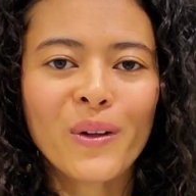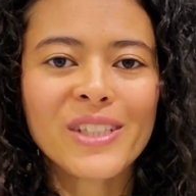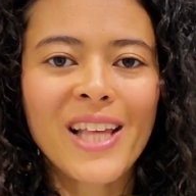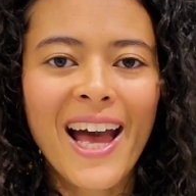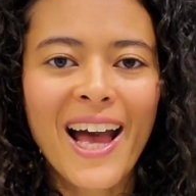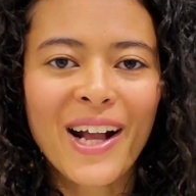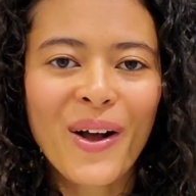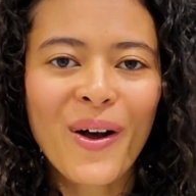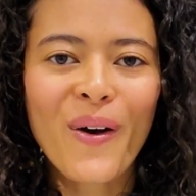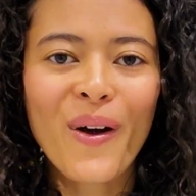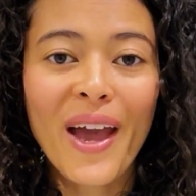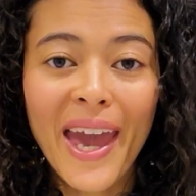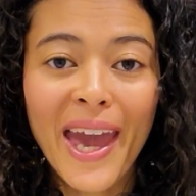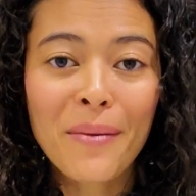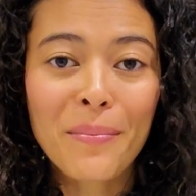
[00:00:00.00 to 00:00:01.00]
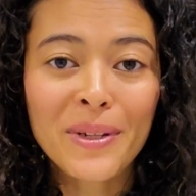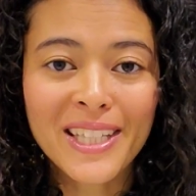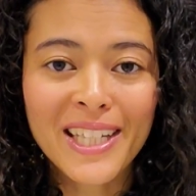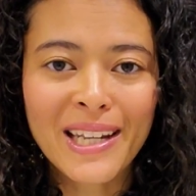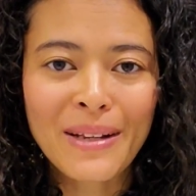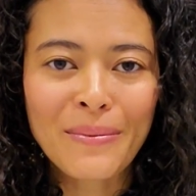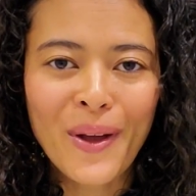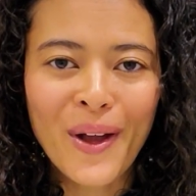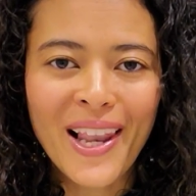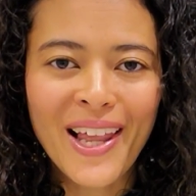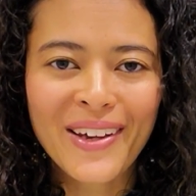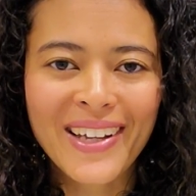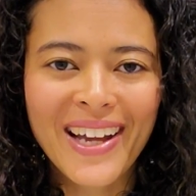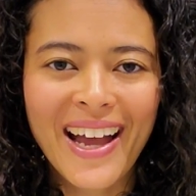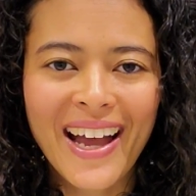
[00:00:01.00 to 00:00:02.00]
องสาก็แห้งเป็นที่เรียบร้อย
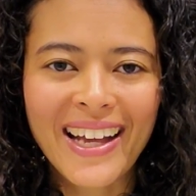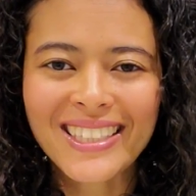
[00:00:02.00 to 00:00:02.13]
แล้วนะคะ